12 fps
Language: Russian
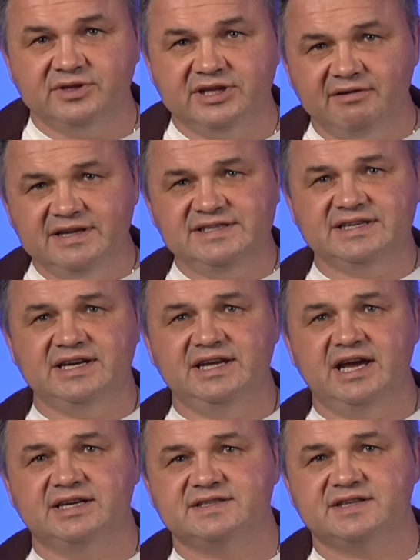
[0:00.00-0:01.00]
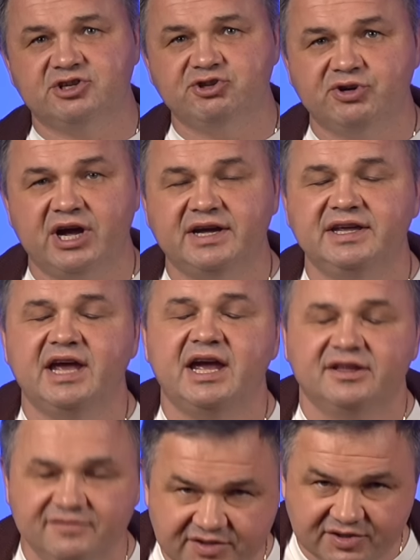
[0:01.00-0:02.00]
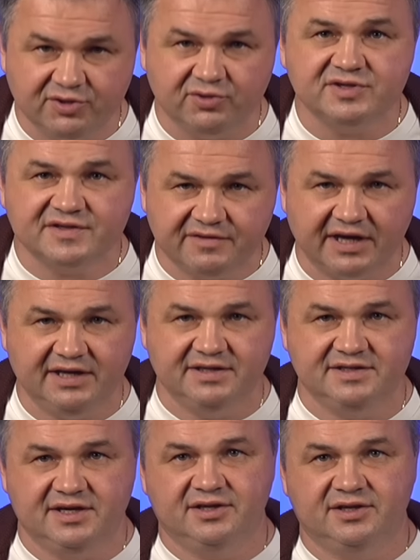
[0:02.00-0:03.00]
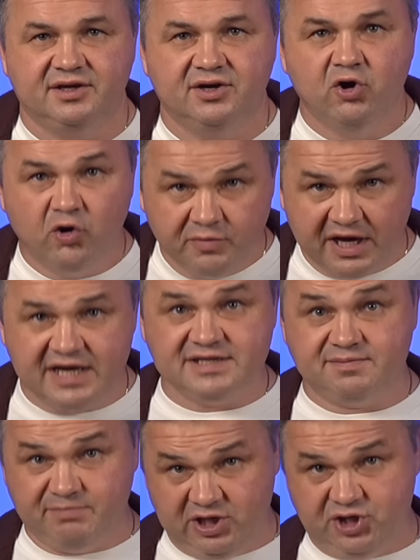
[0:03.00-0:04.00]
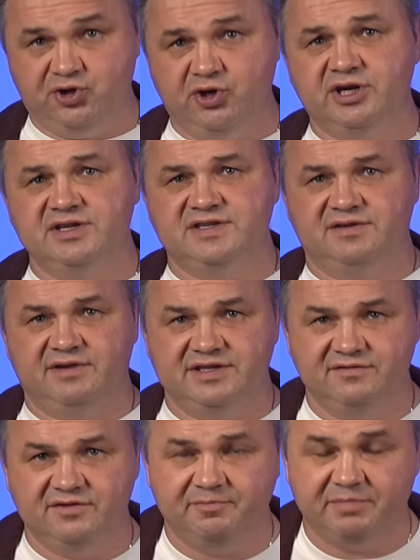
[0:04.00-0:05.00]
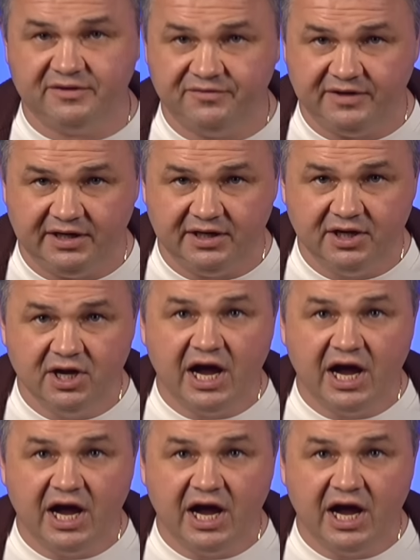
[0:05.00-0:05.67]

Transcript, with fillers: давайте-ка я расскажу, как я инвестирую свои деньги. У меня есть большой консервативный портфель,